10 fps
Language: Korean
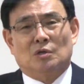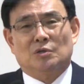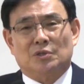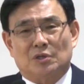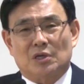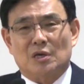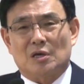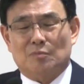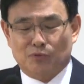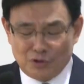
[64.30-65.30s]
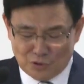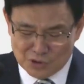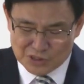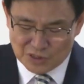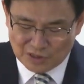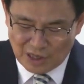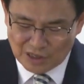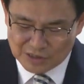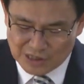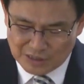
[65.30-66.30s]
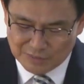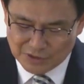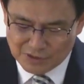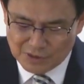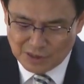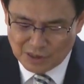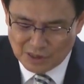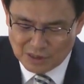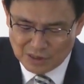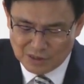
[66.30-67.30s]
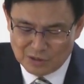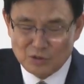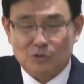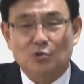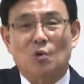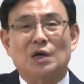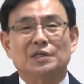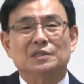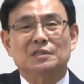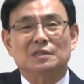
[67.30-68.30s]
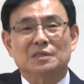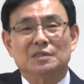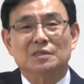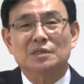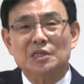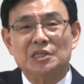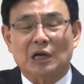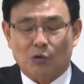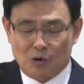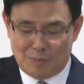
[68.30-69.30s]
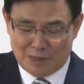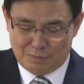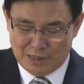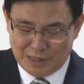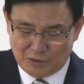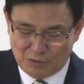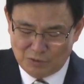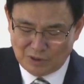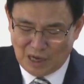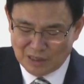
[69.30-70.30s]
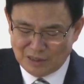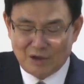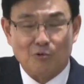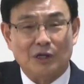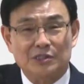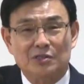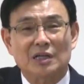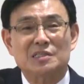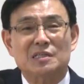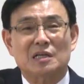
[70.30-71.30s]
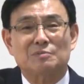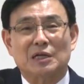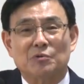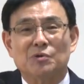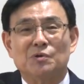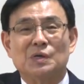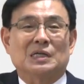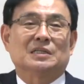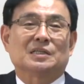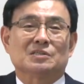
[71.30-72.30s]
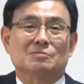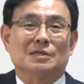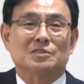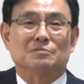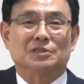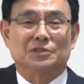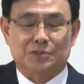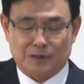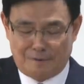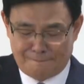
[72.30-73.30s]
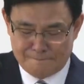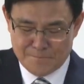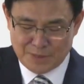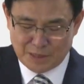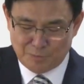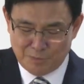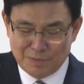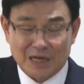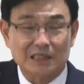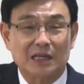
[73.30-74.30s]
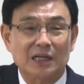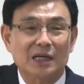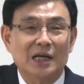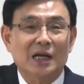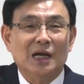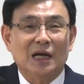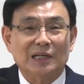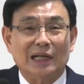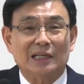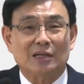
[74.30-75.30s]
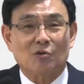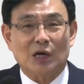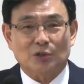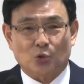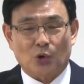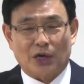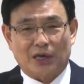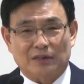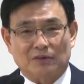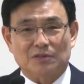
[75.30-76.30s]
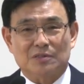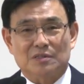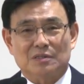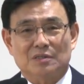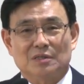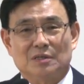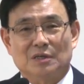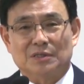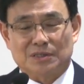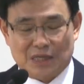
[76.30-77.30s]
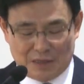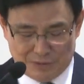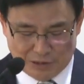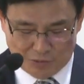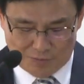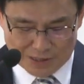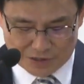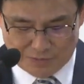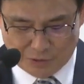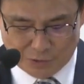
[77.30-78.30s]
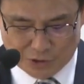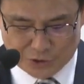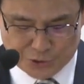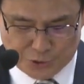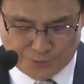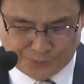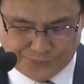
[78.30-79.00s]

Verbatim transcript: 어, 이렇게 물들어 있을 때 그 사람은 어, 노아는 의인이라고 말했고 당대 완전한 사람이라고 하나님께서 말씀하셨습니다. 그뿐만 아니라 하나님과 동행했던 사람이라고 말씀하고 계시죠.